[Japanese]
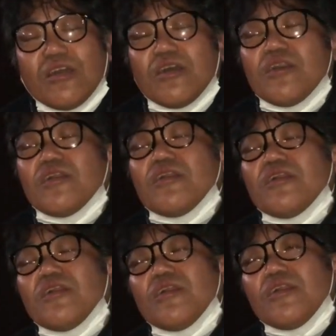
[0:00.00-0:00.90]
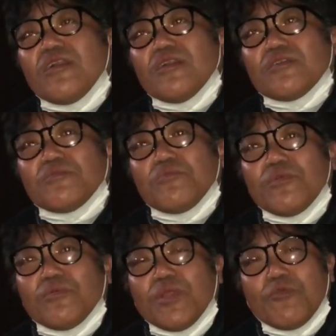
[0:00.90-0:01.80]

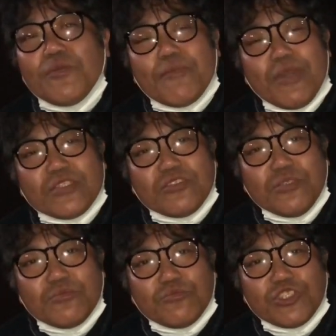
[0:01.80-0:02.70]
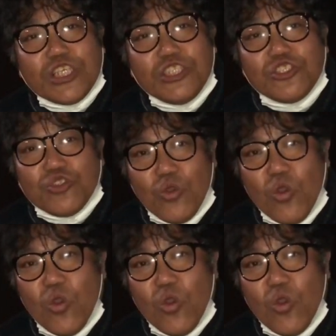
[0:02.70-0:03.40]
あ、うん、でも今バス難しいっしょ